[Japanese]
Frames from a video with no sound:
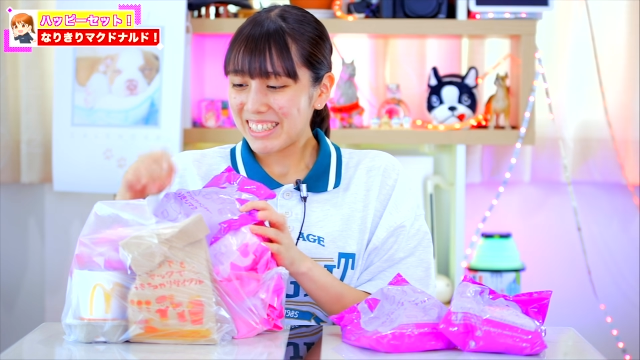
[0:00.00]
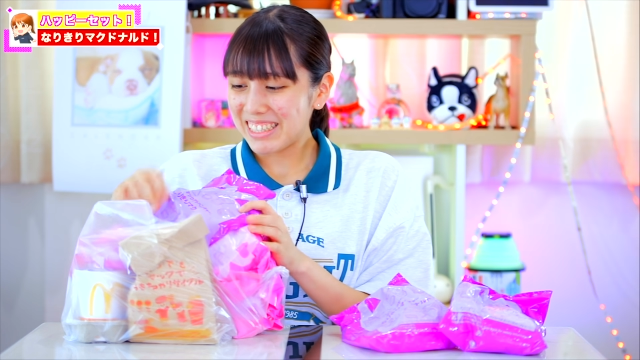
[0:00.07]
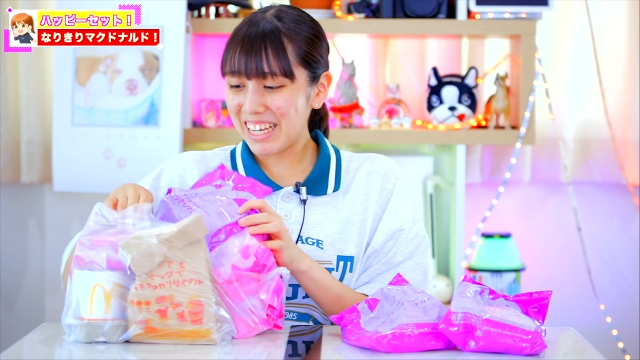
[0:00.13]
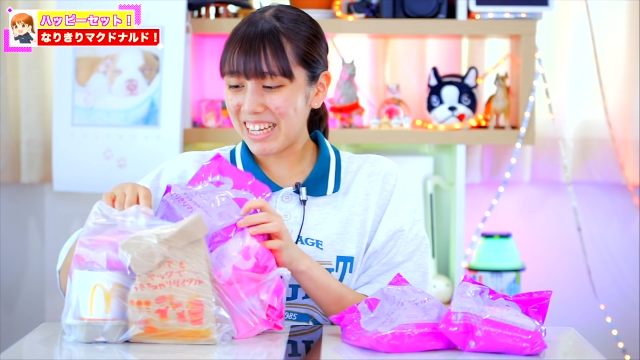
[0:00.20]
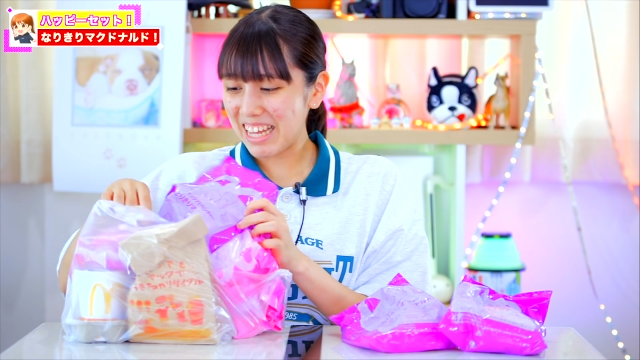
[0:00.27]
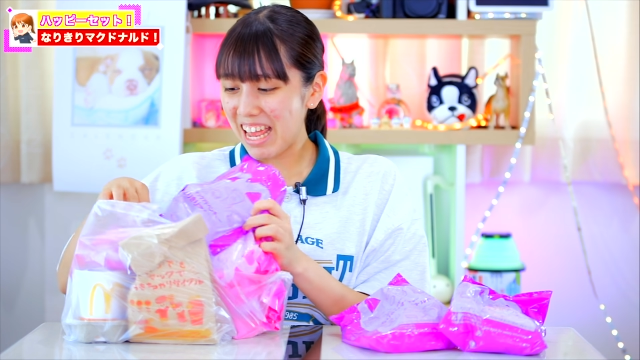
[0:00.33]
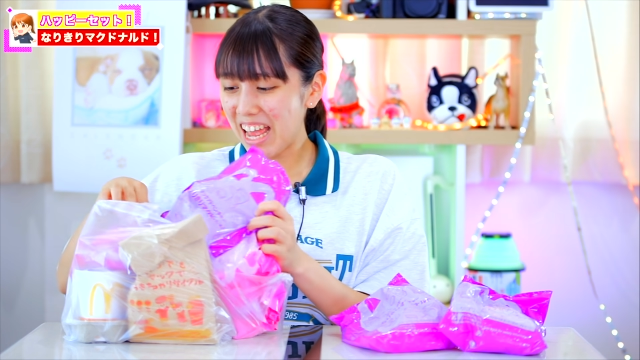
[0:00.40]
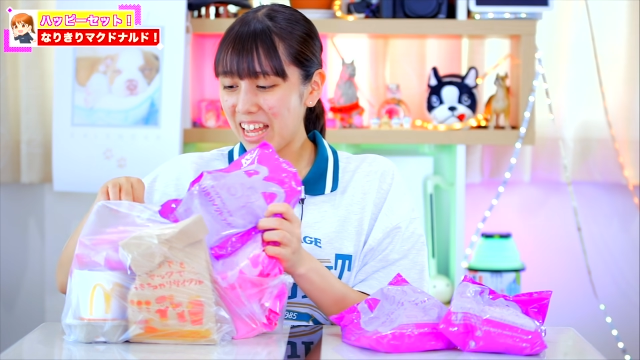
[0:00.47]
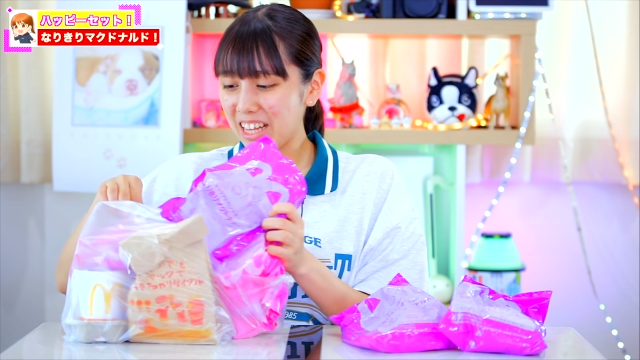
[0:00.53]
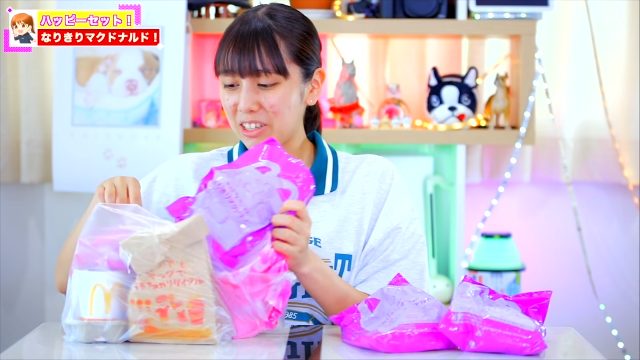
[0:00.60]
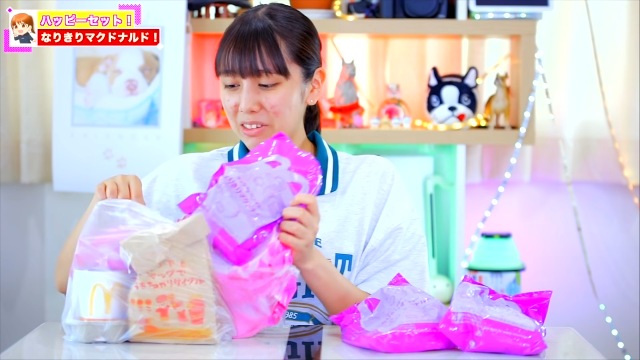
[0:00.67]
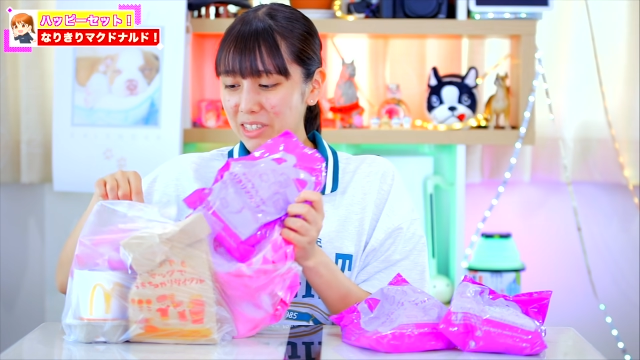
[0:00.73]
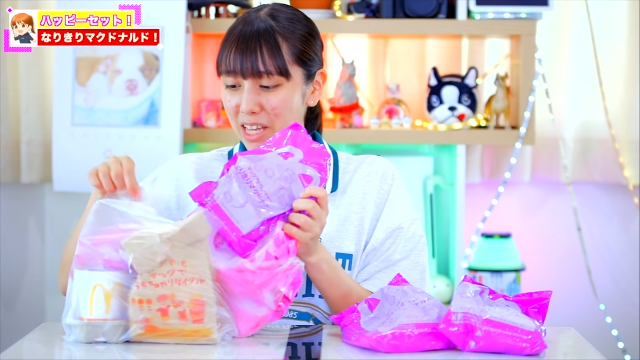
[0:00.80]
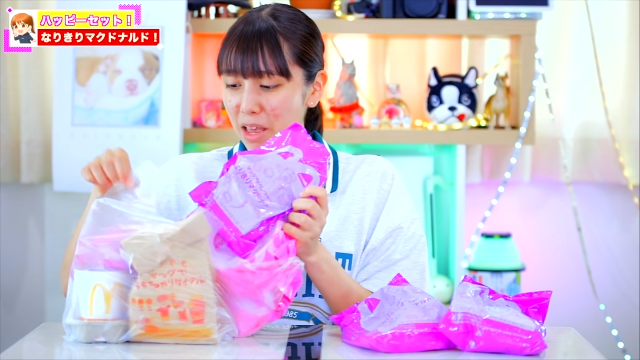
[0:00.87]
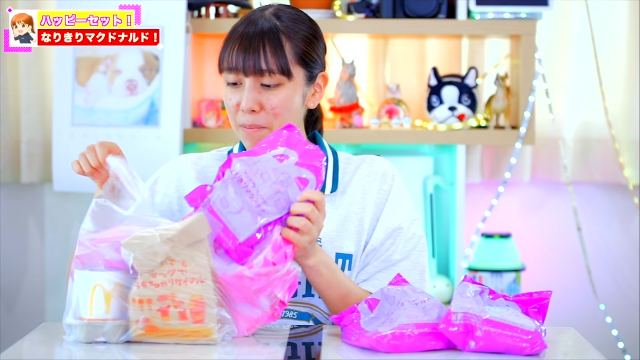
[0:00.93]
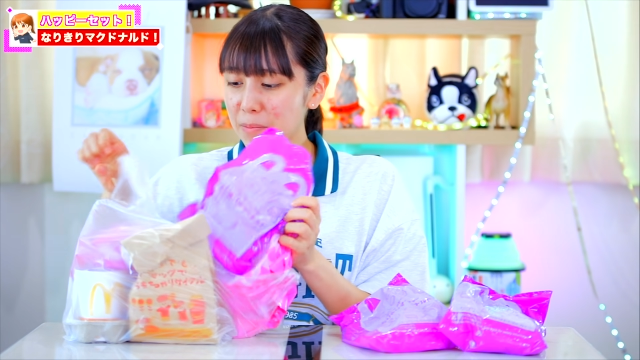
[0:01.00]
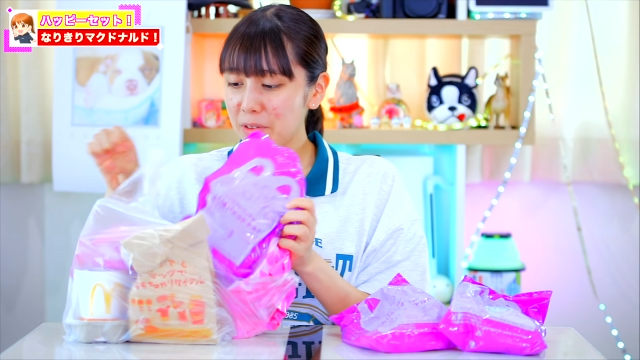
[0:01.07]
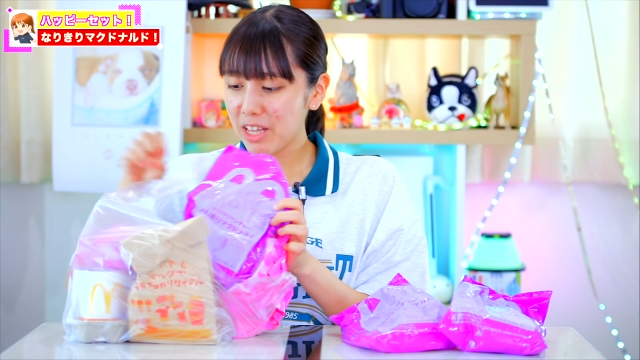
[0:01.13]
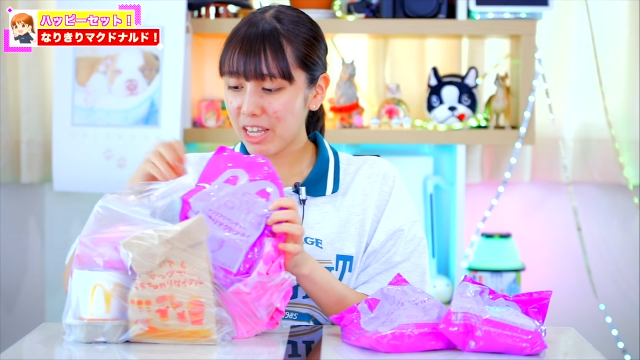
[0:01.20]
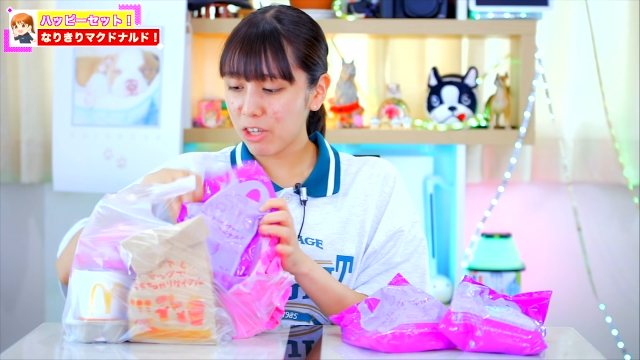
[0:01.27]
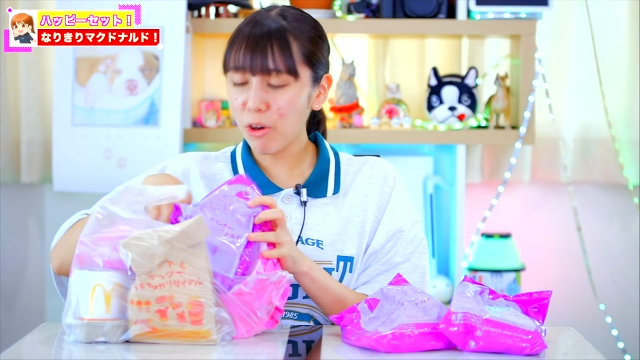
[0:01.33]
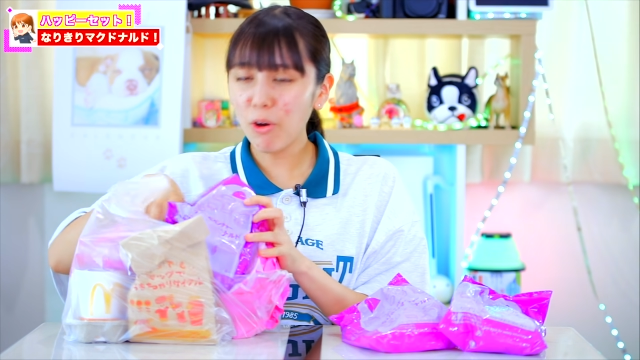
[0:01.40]
じゃあね、えっと、全
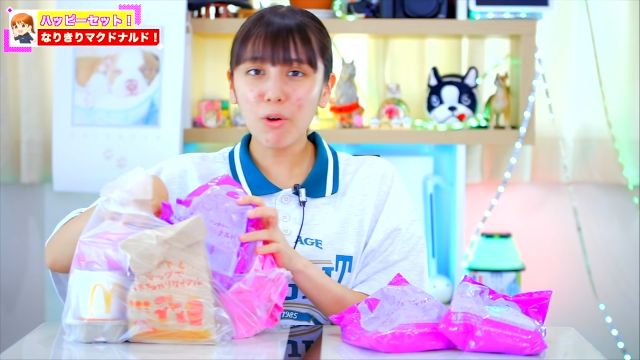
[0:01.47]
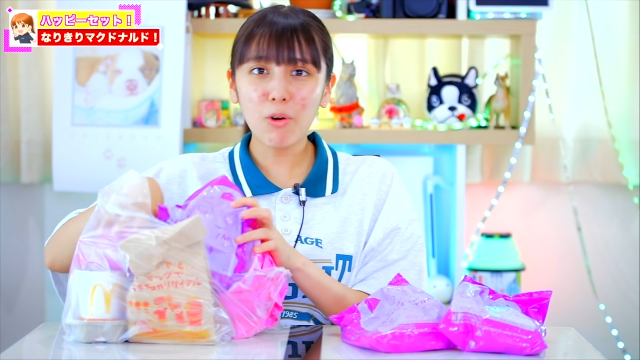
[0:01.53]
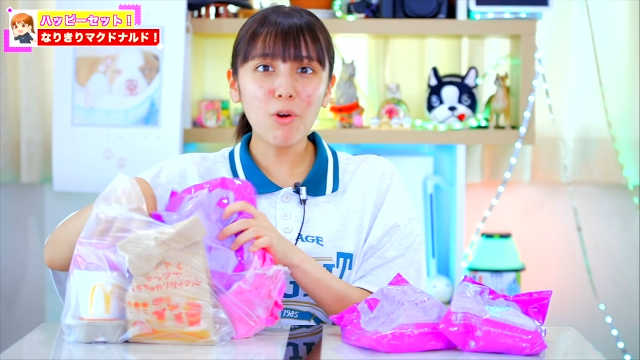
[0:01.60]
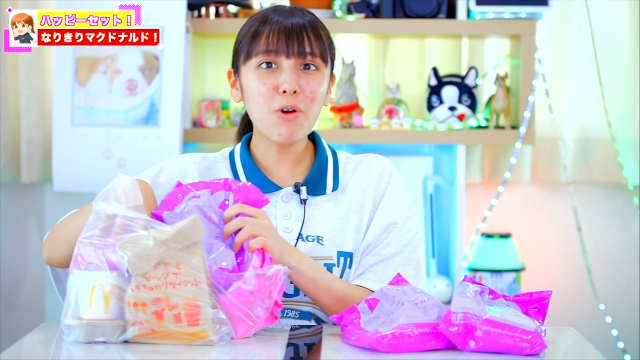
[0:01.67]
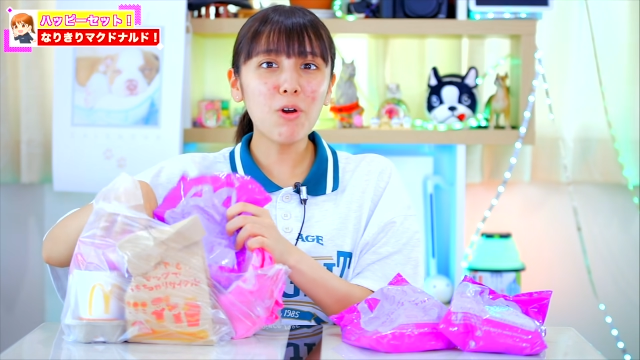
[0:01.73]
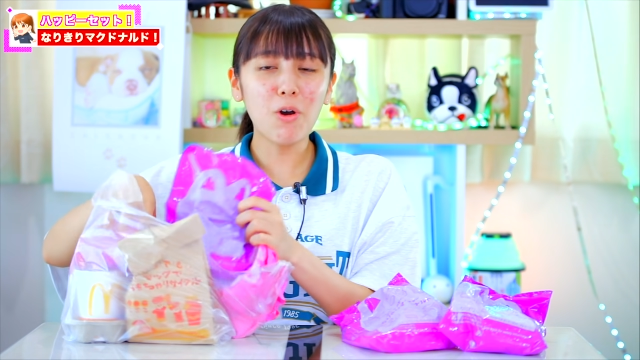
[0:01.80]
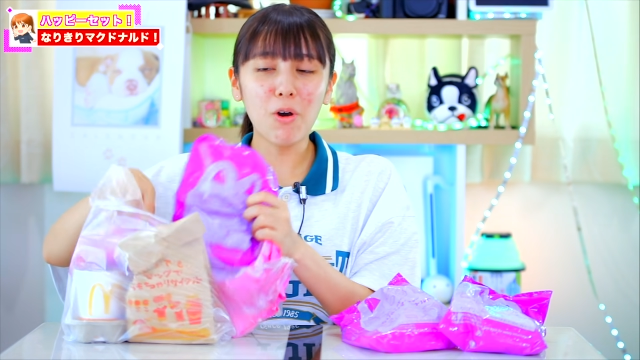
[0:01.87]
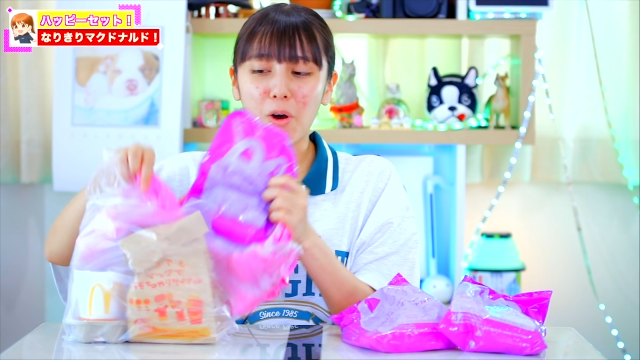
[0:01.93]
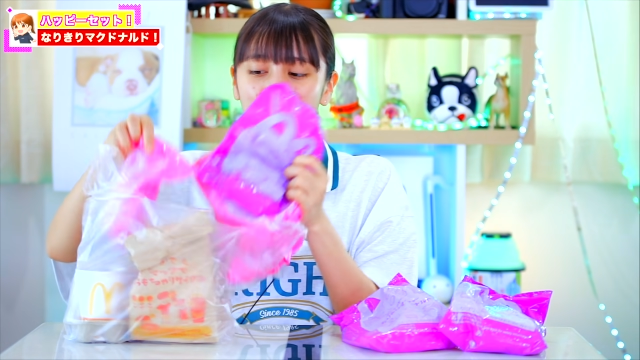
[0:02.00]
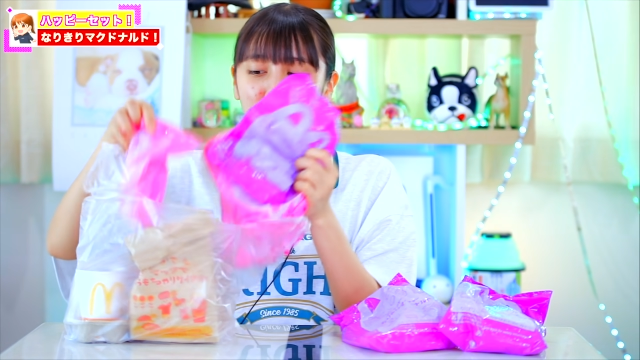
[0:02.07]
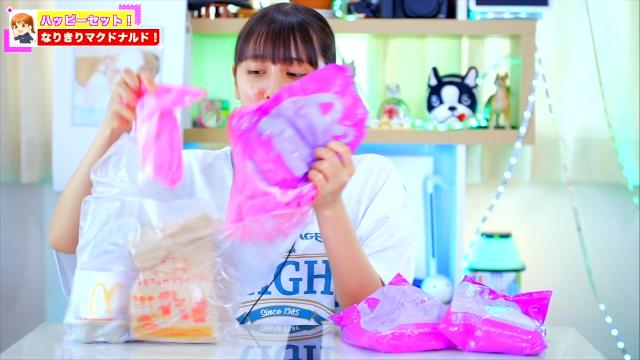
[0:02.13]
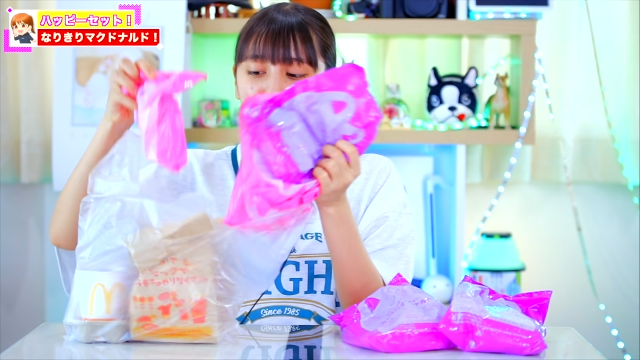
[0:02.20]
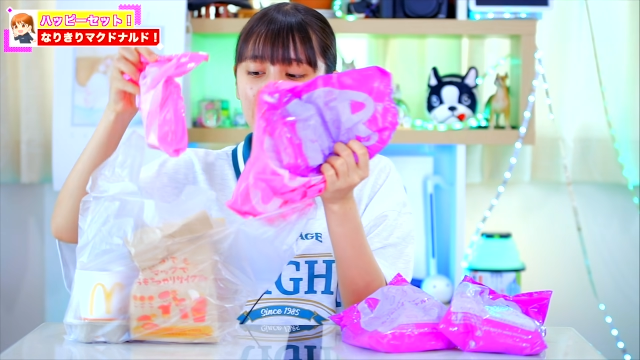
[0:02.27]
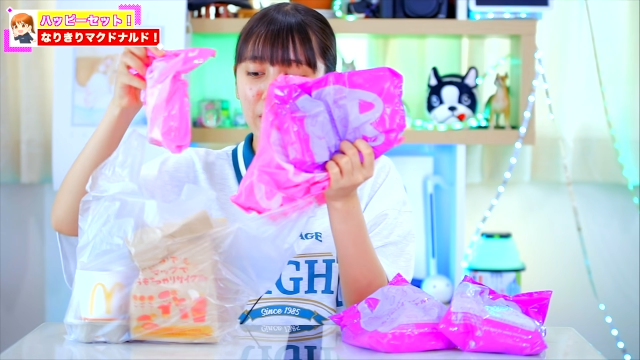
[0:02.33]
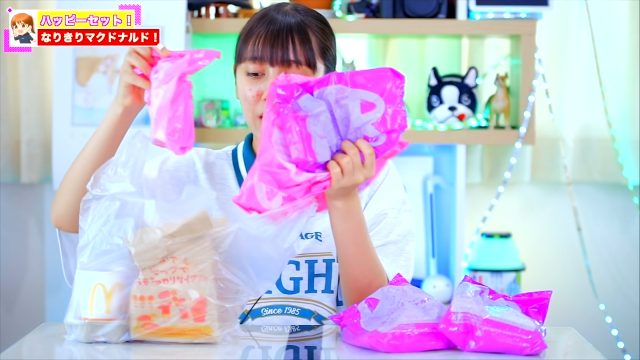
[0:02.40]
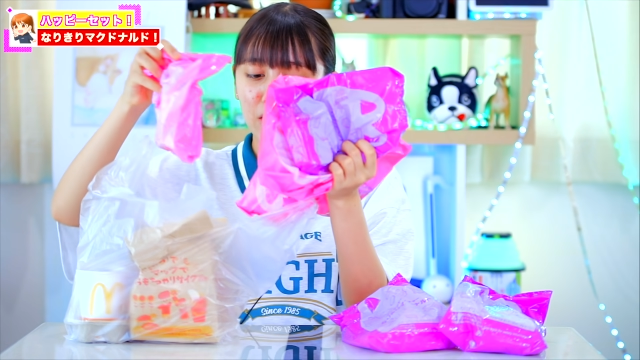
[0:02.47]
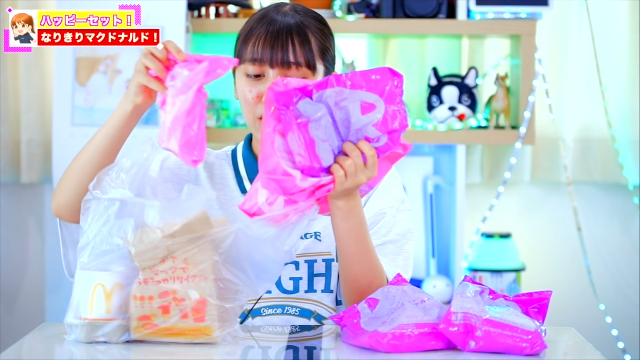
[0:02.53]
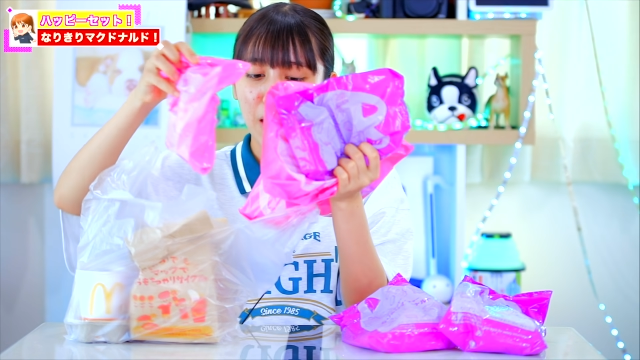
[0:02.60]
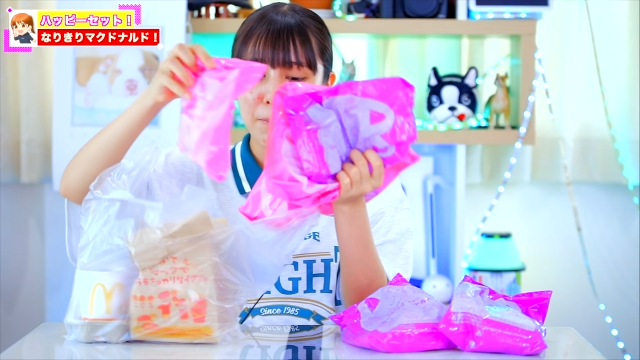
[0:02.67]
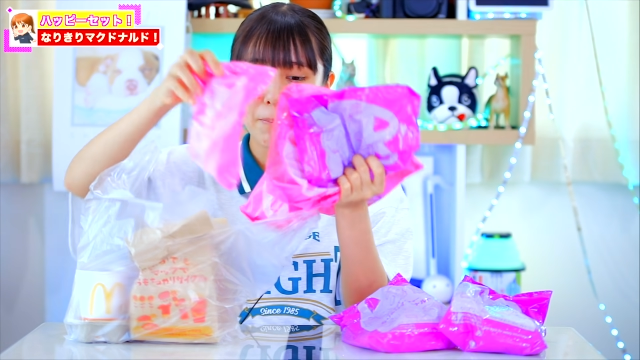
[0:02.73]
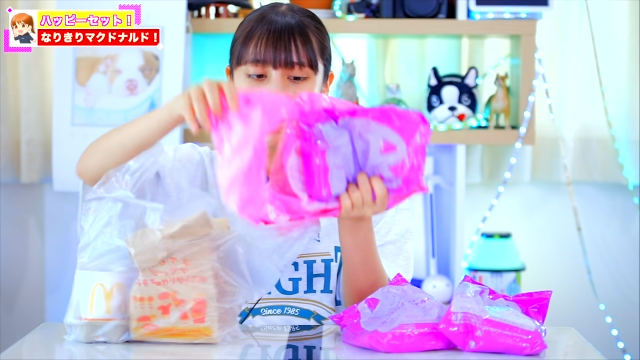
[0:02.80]
部で今日ごこあのハッ